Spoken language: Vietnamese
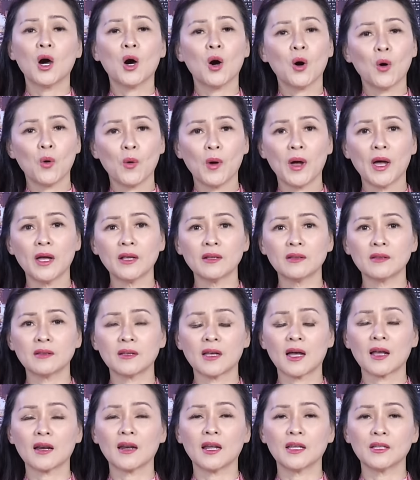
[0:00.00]
hầu hết
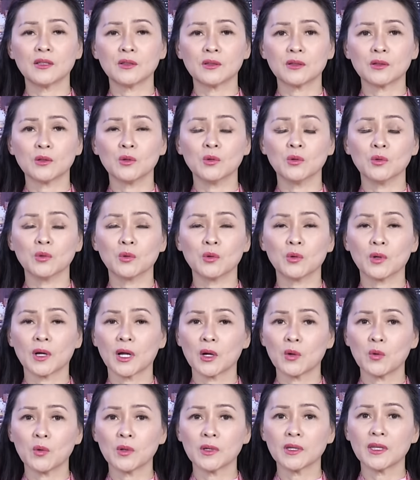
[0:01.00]
các lãnh tụ của
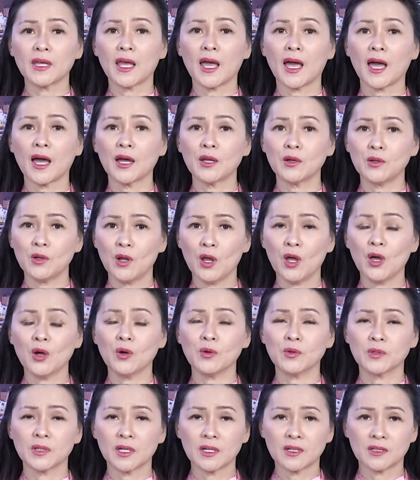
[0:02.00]
các quốc gia
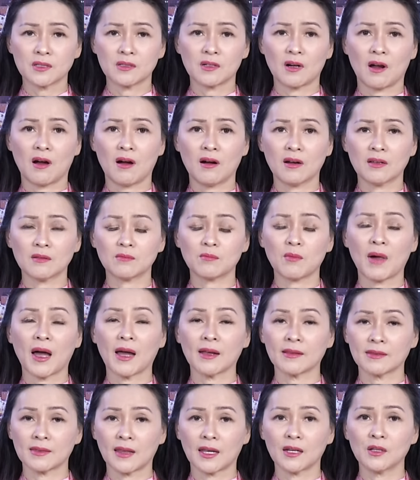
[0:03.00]
đều rất rõ
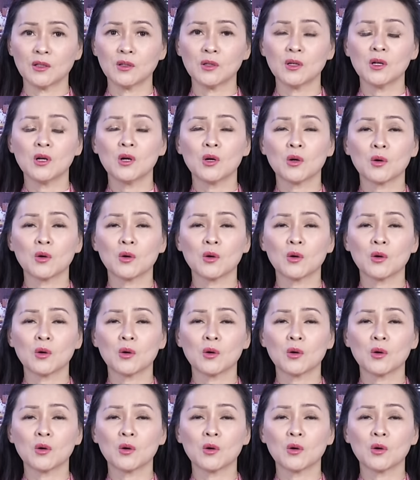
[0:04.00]
bản tánh